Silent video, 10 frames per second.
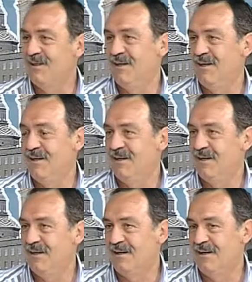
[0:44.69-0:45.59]
en
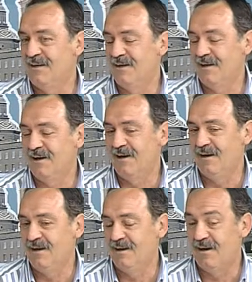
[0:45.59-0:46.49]

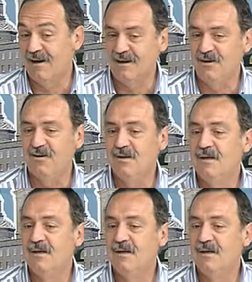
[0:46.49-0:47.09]
el río.